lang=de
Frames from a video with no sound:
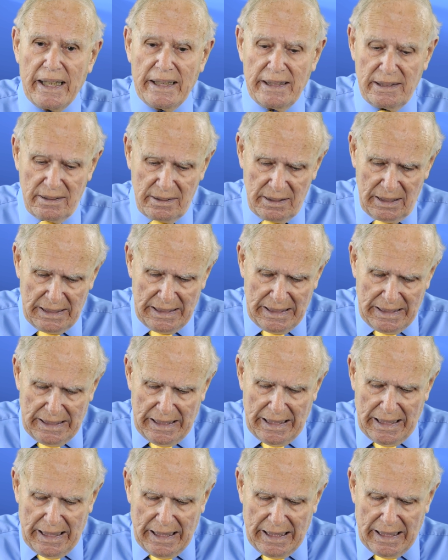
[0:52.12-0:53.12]
geht es den
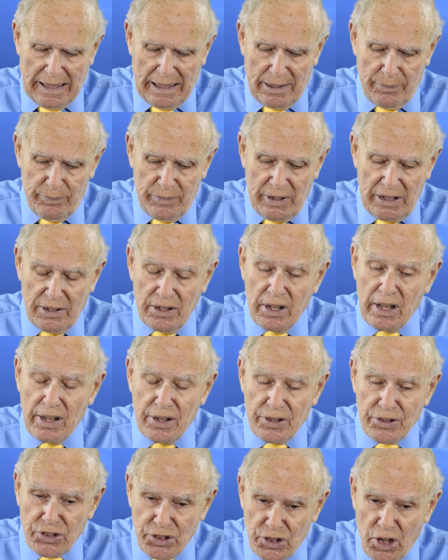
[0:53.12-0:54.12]
Gemeinden so,
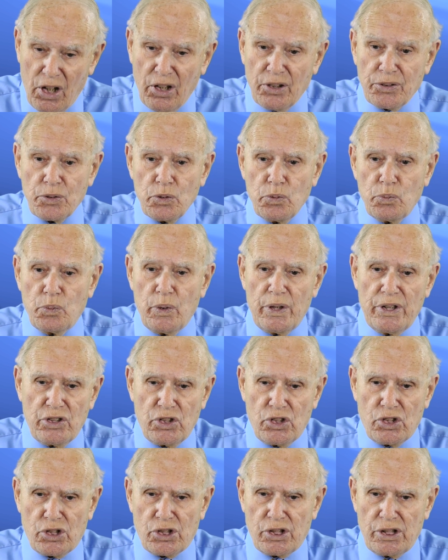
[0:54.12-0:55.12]
insbesondere in der
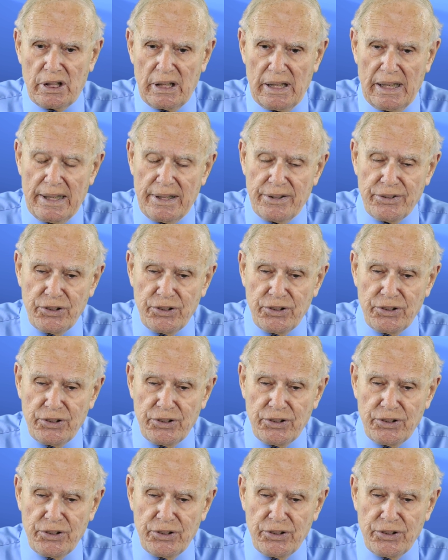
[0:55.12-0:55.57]
Ukraine,